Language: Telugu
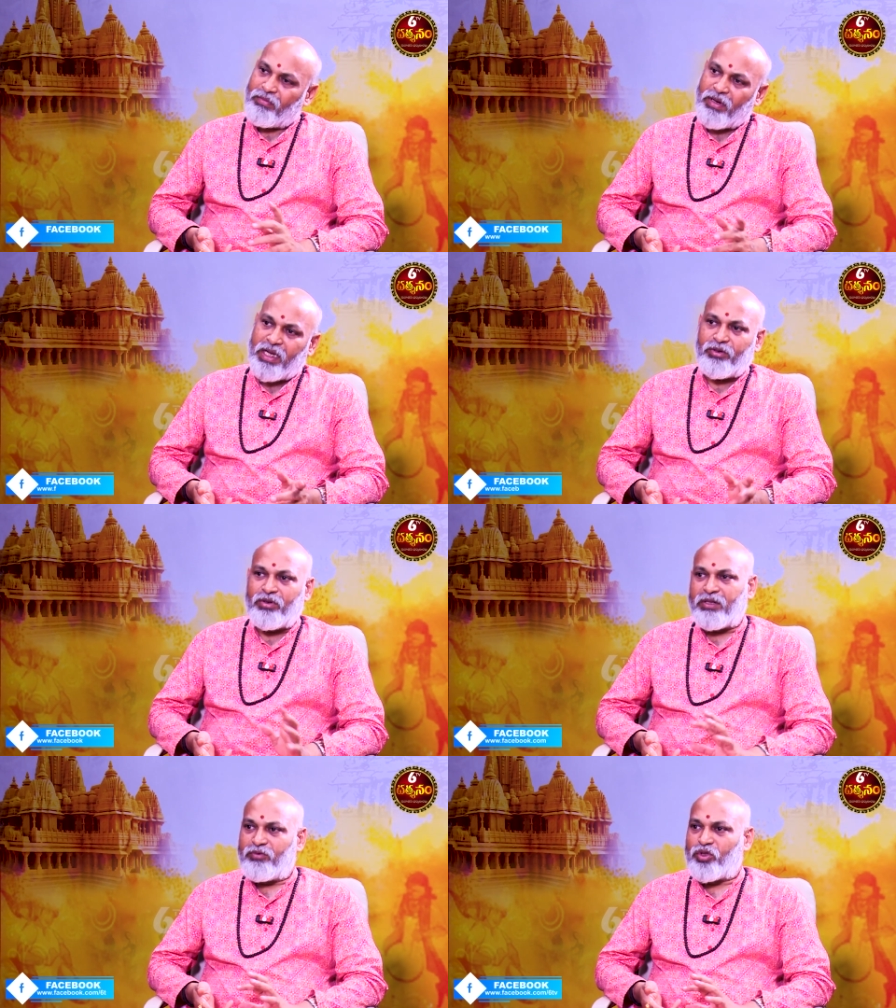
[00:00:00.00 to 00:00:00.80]
భార్య
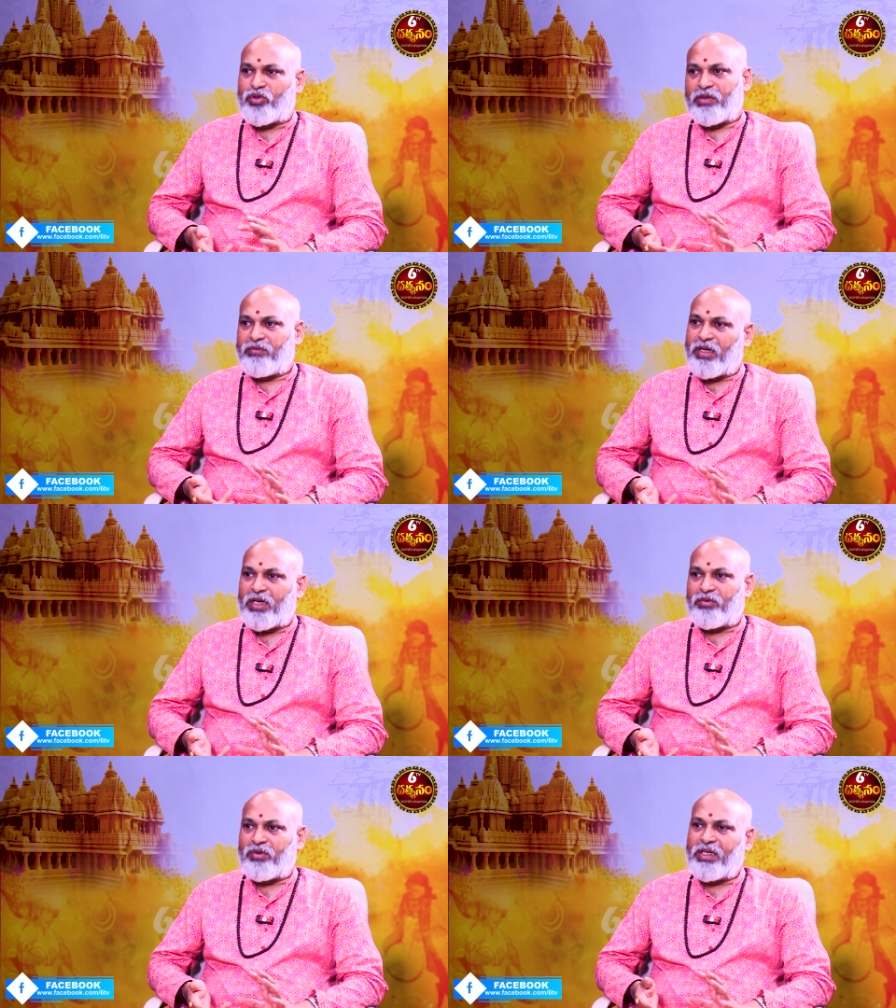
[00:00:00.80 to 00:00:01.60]
కూడా ఇవ్వచ్చు
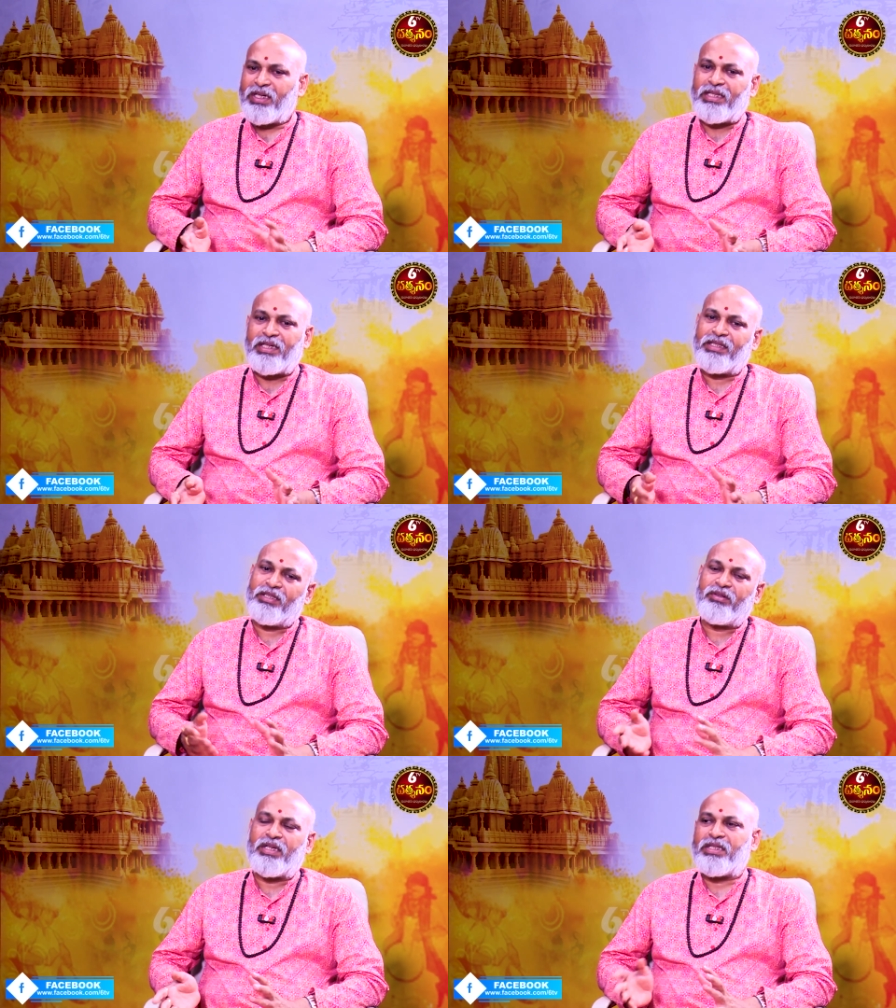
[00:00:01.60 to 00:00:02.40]
ఇవ్వాలనుకుంటే లేదంటే
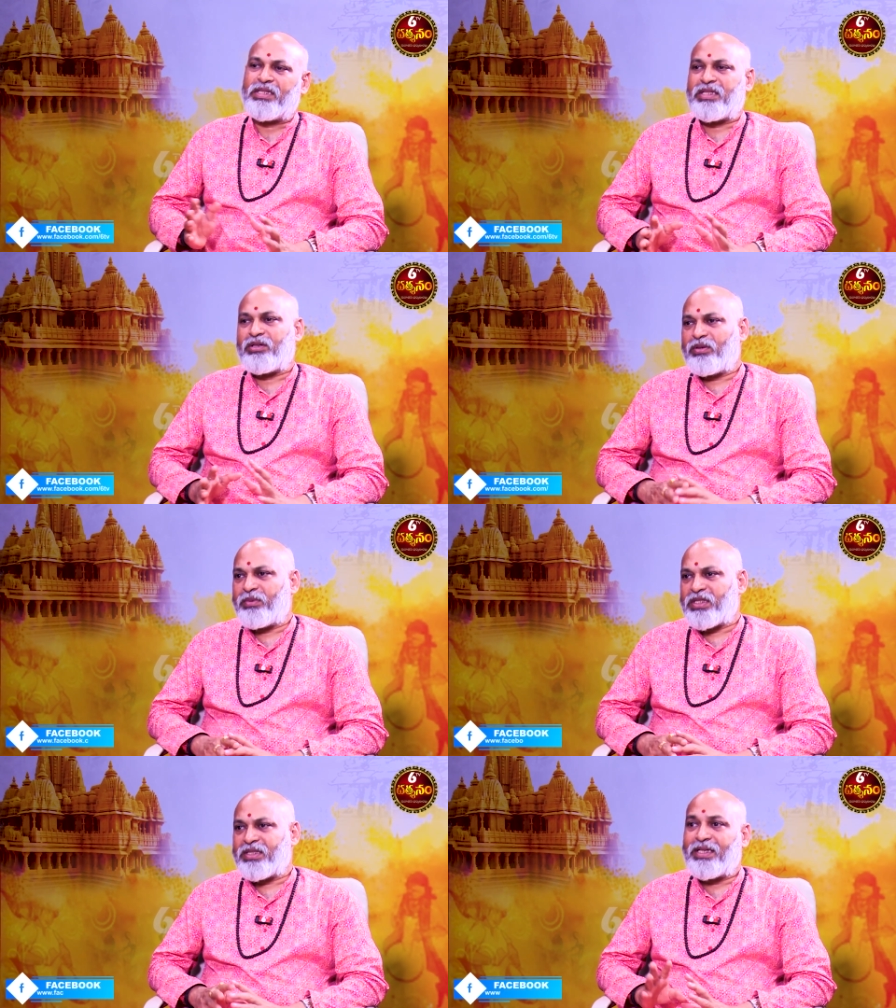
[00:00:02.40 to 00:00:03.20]
ఇద్దరు కలిసి ఇస్తే కూడా
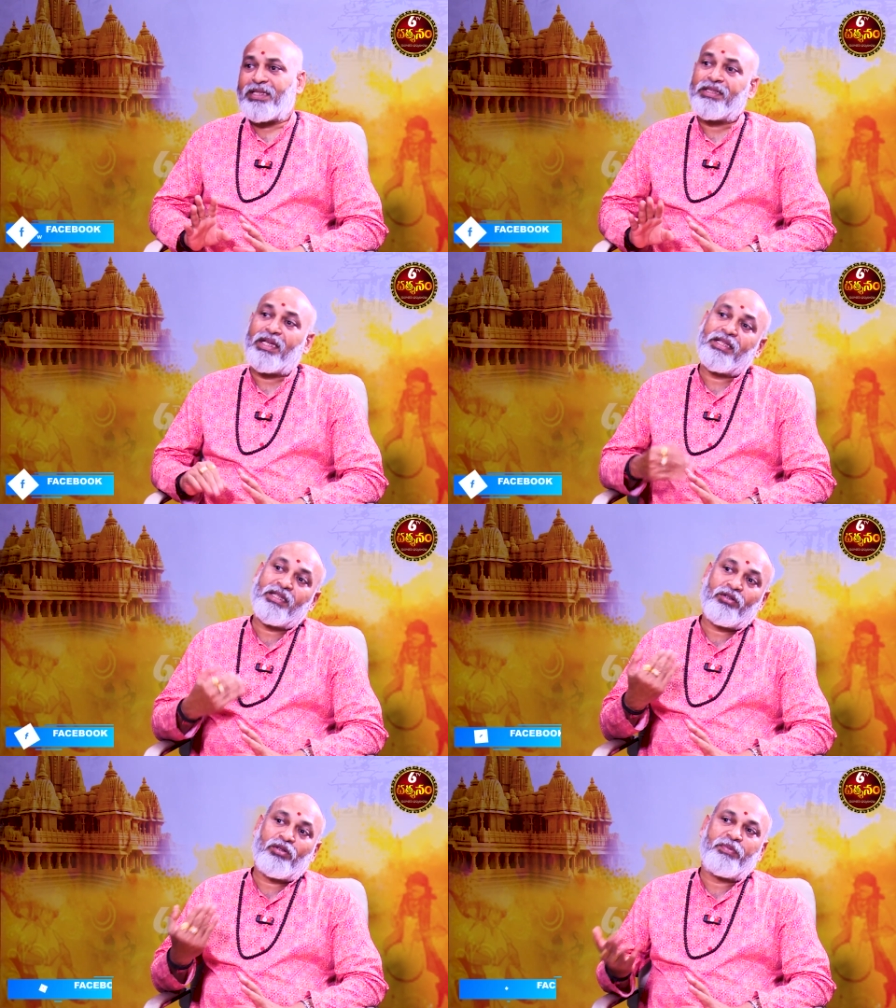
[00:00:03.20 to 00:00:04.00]
మంచిది లేదా
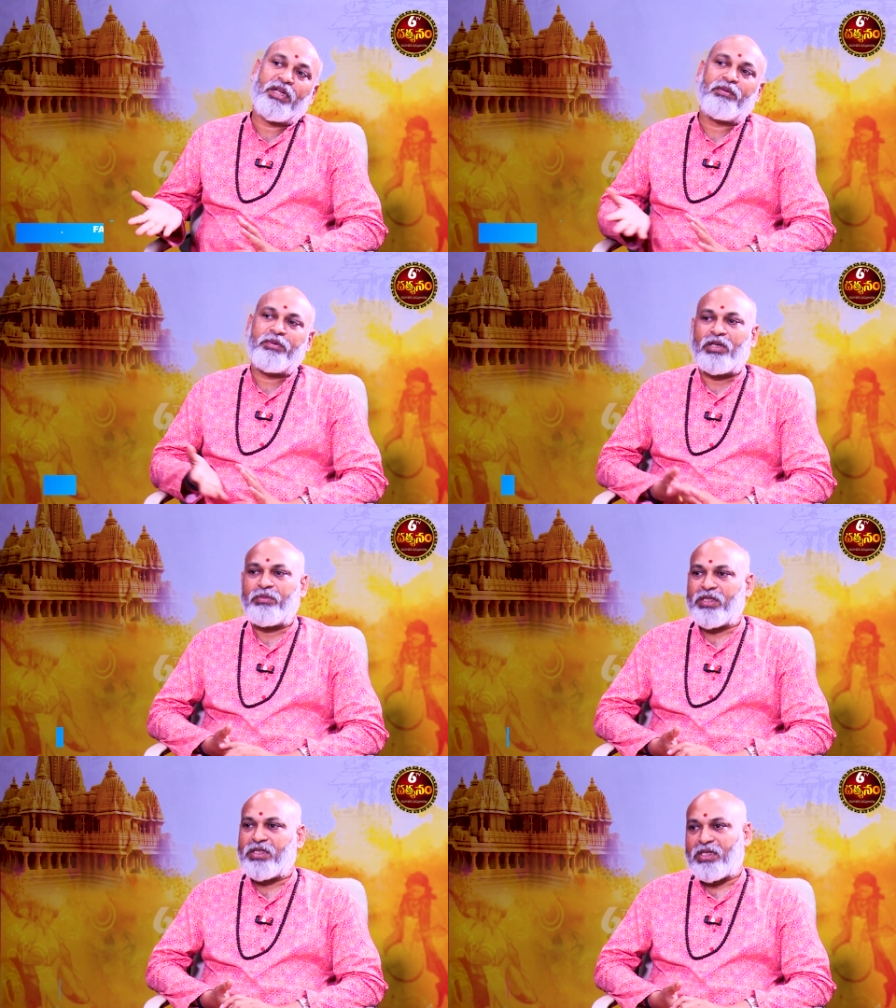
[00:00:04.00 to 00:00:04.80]
తల్లిదండ్రులు పిల్లల పేర్ల
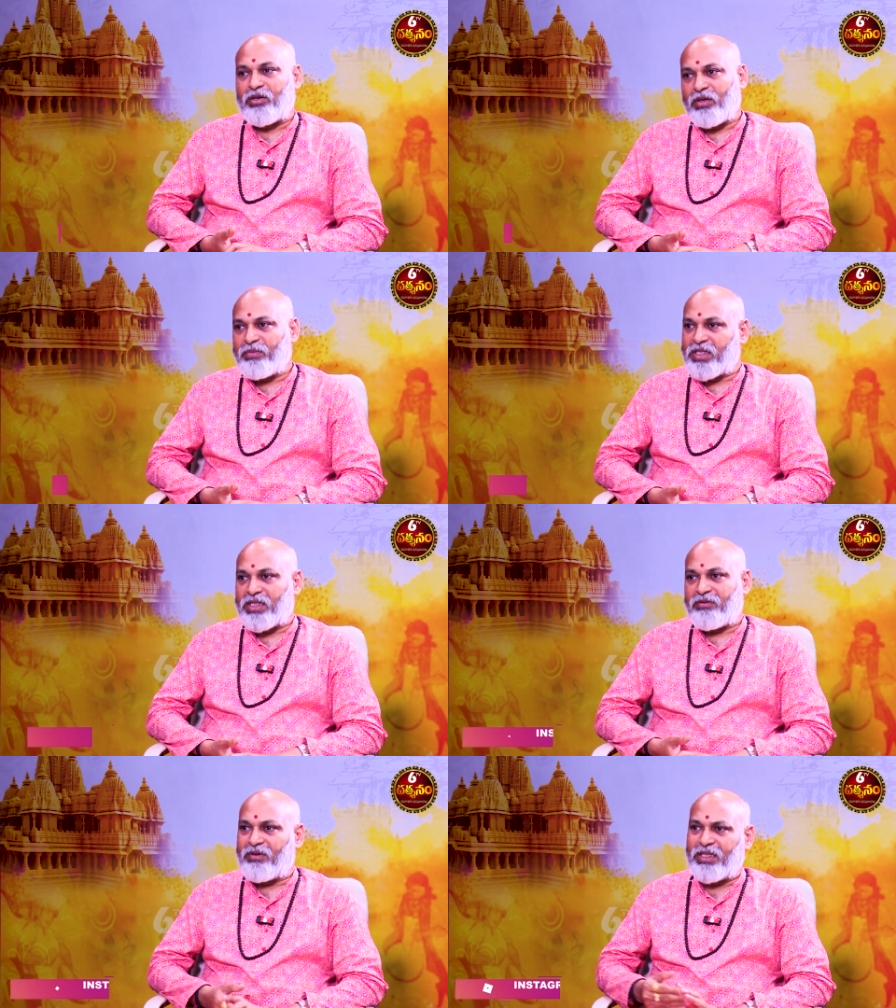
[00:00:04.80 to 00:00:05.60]
మీద ఇచ్చినా కూడా
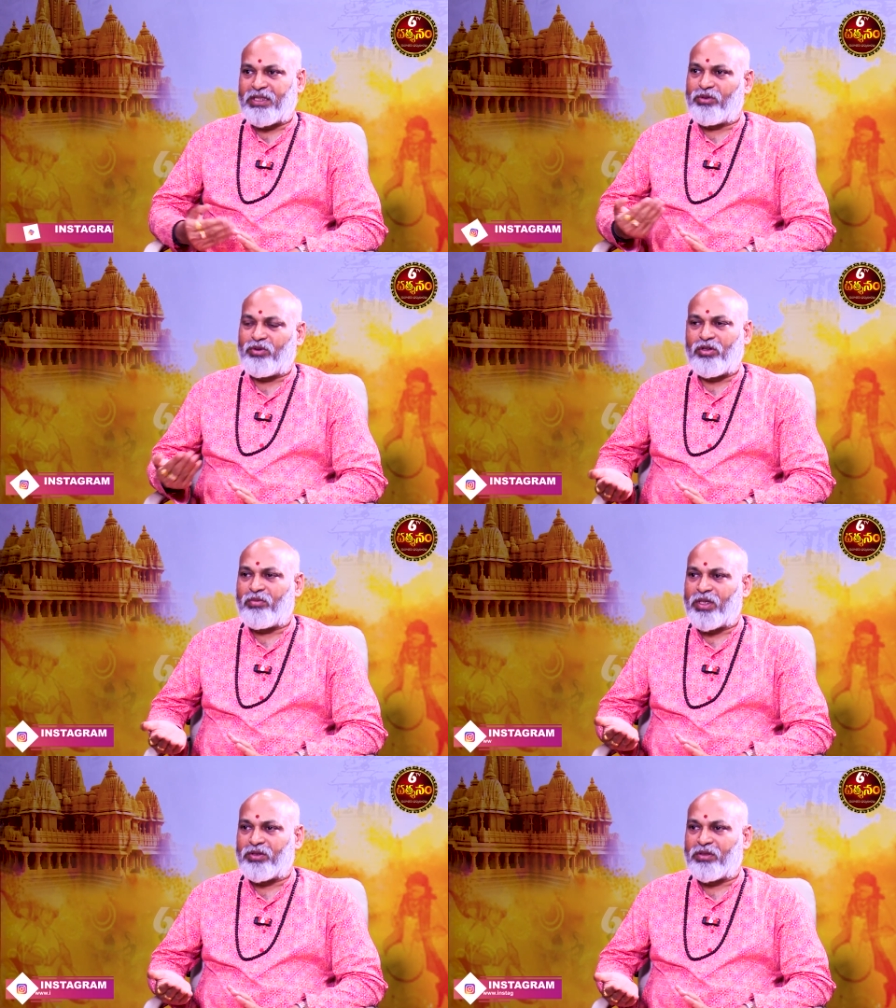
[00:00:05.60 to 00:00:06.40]
మంచిదే వాళ్ళిద్దరు గొడవ
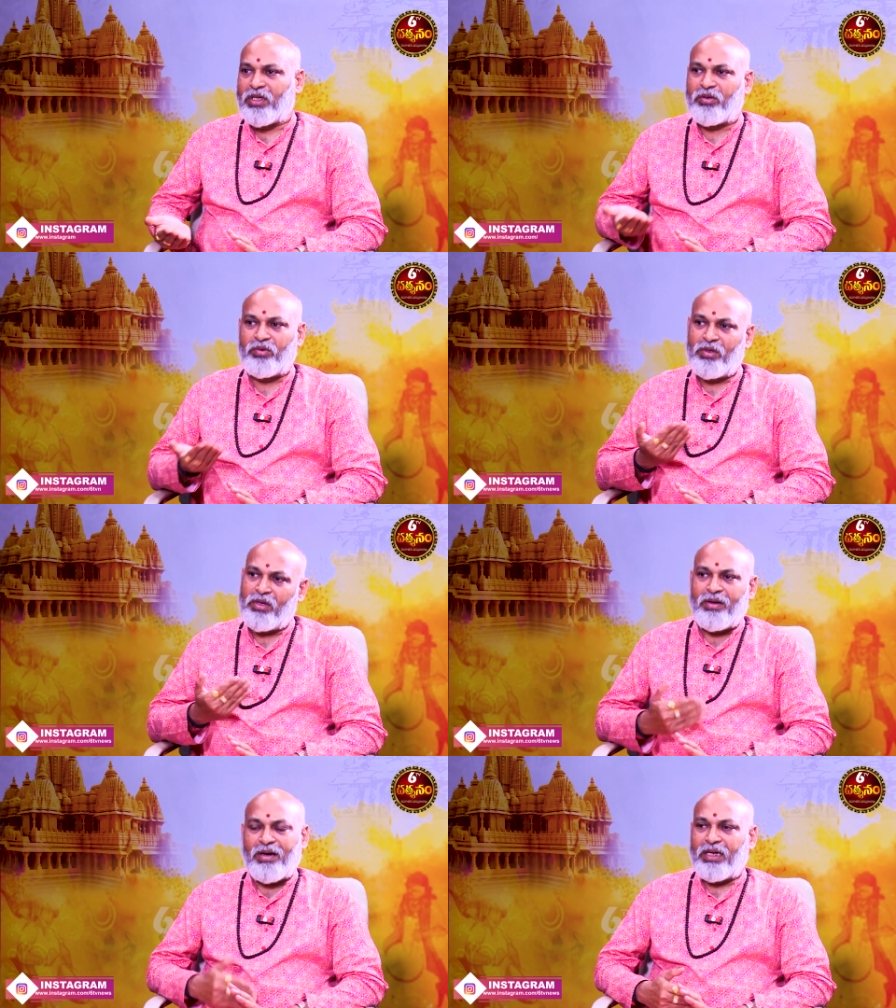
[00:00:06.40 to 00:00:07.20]
పడుతున్నారు
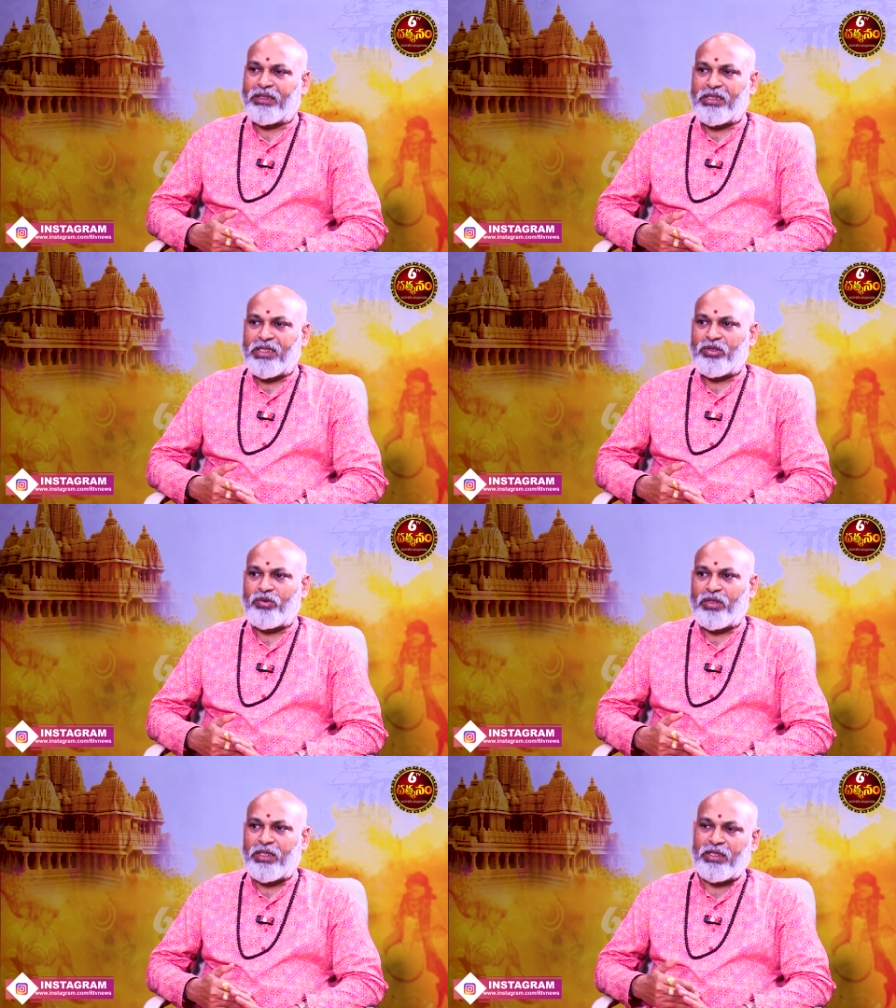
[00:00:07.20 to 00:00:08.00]
అర్థం
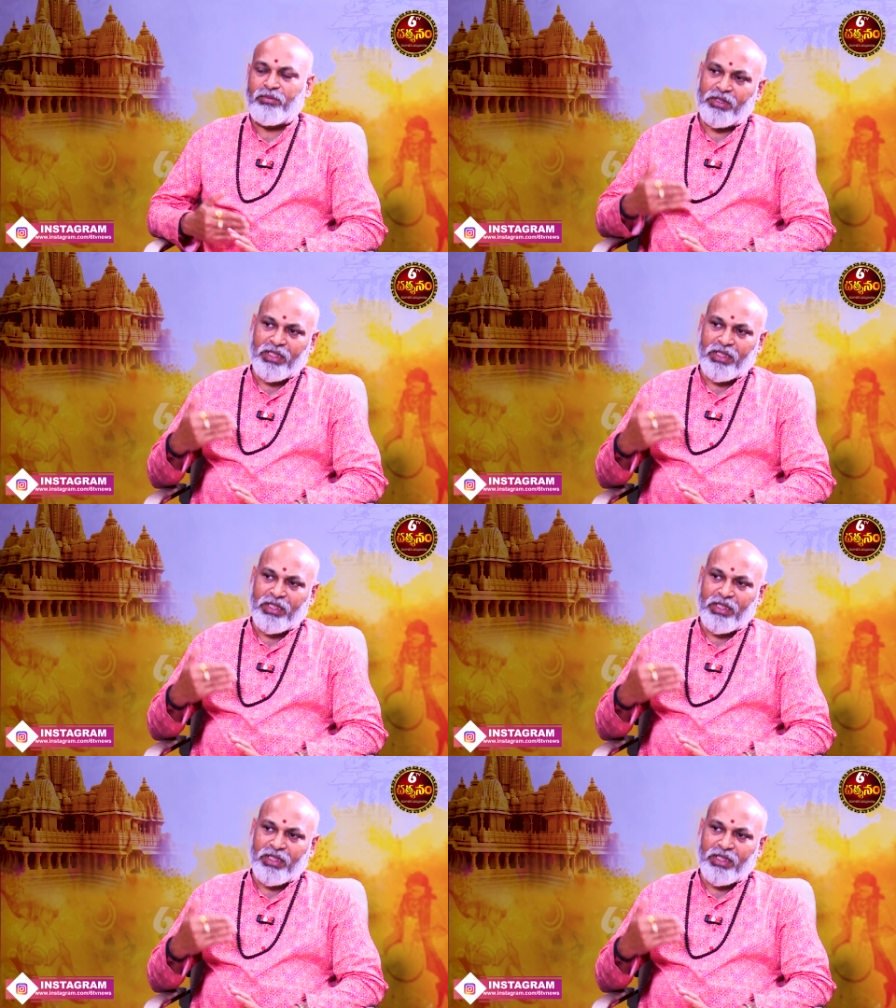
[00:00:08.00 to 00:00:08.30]
చేసుకోవట్లేదు ఏదైనా